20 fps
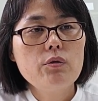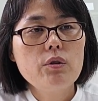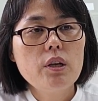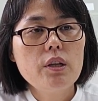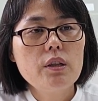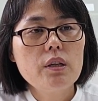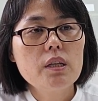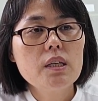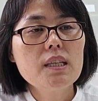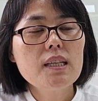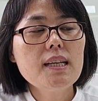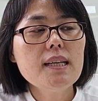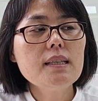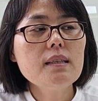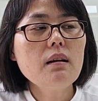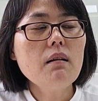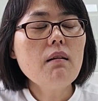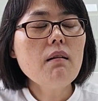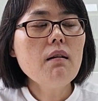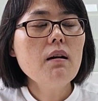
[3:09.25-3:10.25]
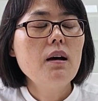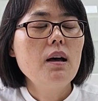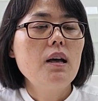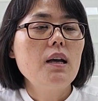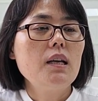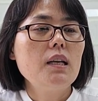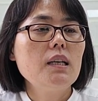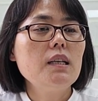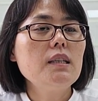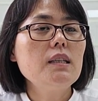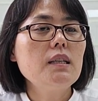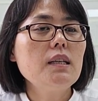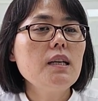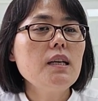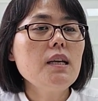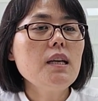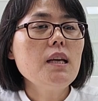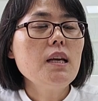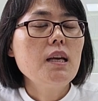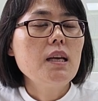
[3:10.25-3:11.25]
유대인들은. 그래서
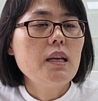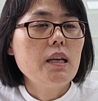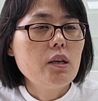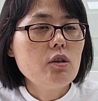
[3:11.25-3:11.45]
이들이